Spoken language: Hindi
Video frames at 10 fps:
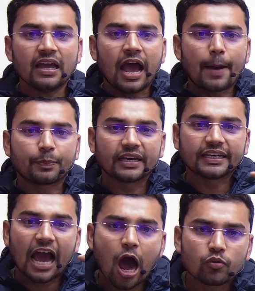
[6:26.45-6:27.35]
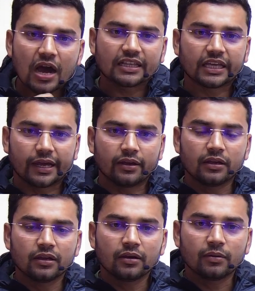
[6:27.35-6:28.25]
आपकी क्या औकात है
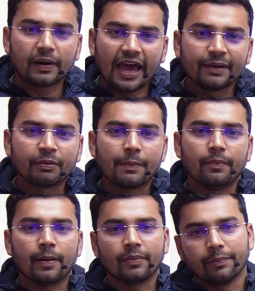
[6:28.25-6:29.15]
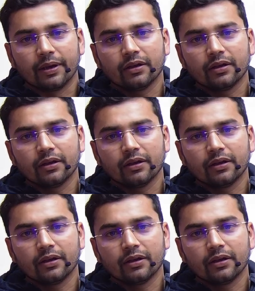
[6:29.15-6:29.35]
पढ़ाई के मामले में